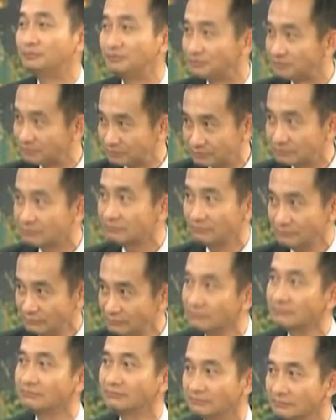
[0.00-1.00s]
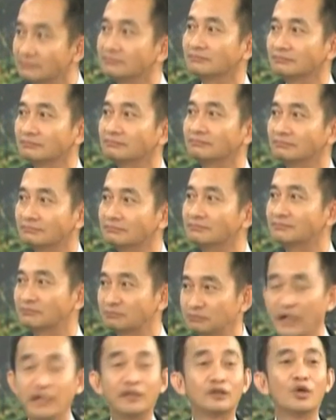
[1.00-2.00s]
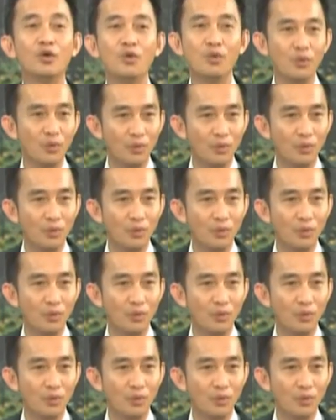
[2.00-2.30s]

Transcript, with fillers: เป็นประมาณเป็นตู้ใช่ไหมคะเป็นตู้